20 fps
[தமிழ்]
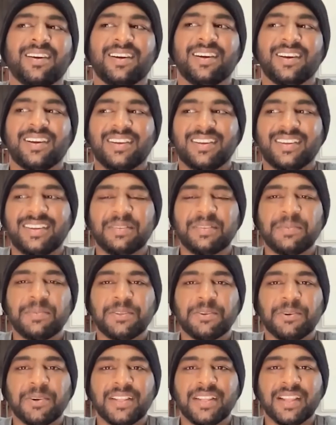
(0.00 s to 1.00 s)
ஆஹ் எப்படி
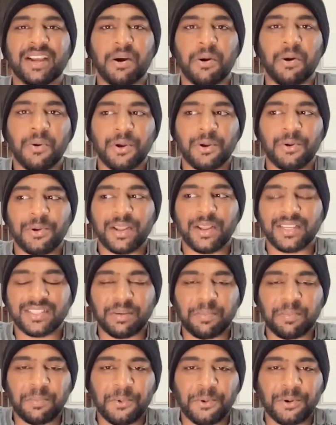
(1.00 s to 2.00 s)
சொல்றது அவங்களுடைய
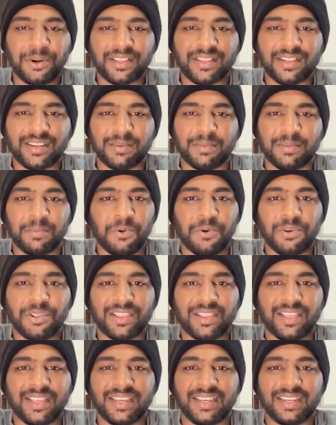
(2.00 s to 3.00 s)
சப்போர்ட் தான்
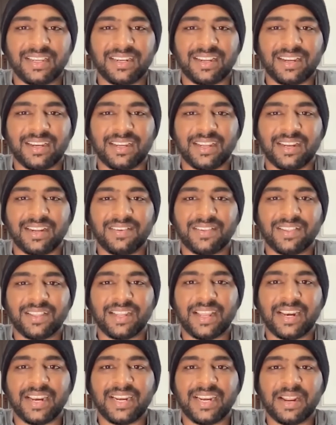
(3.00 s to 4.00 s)
மோஸ்ட்லி நான் ஏன்னா வந்து
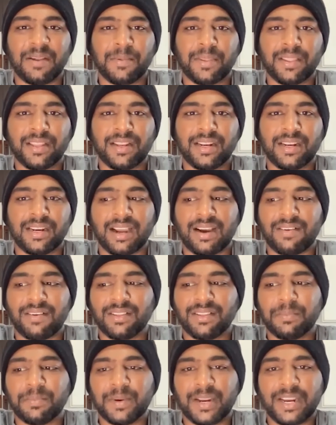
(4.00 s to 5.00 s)
நிறைய டைம் வந்து நான்
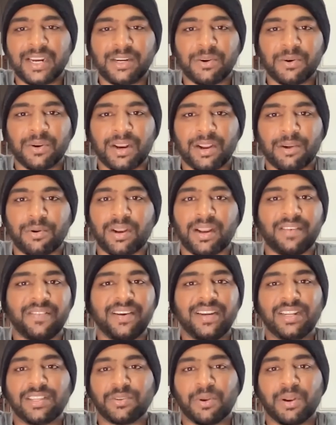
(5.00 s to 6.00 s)
வந்து பிரேக் டவுன் ஆனா கூட நான்
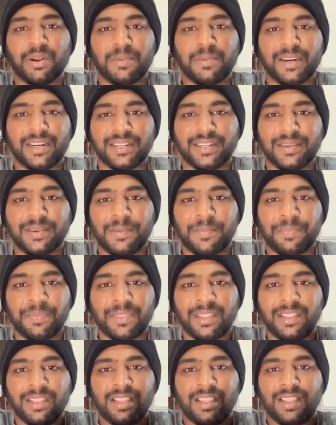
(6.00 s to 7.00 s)
வீட்டுல சொல்ல மாட்டேன்
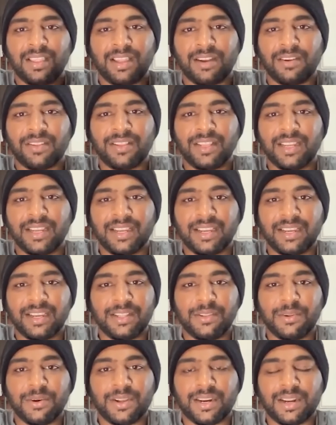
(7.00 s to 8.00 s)
அது வந்து
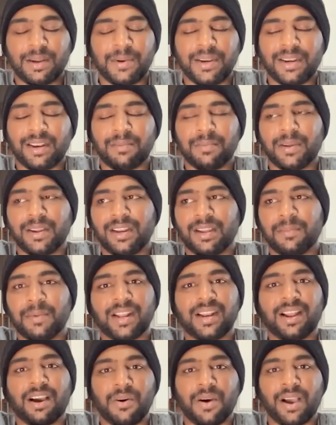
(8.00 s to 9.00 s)
இதுவா இருக்கு அப்படின்ற மாதிரிலாம்
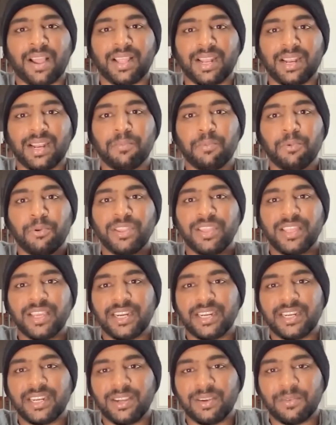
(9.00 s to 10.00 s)
பட் ஆனா அவங்க அதெல்லாம்
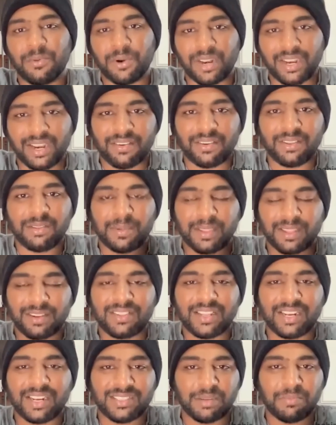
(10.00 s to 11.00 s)
புரிஞ்சுக்கிட்டு உடனே வந்து பாத்தீங்கன்னா
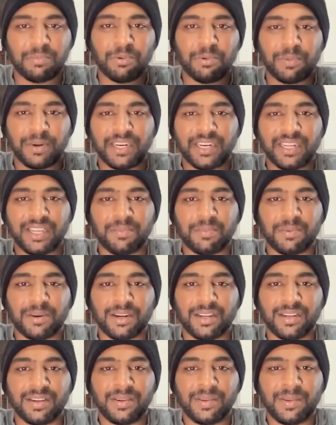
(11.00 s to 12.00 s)
வந்து எனக்கு சப்போர்ட் பண்ணிட்டே
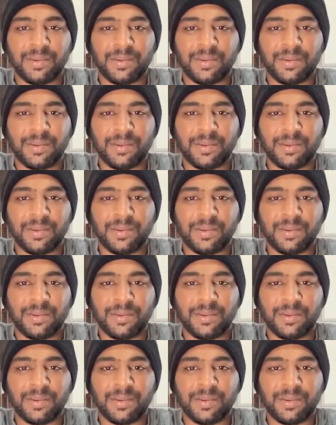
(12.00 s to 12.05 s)
இருப்பாங்க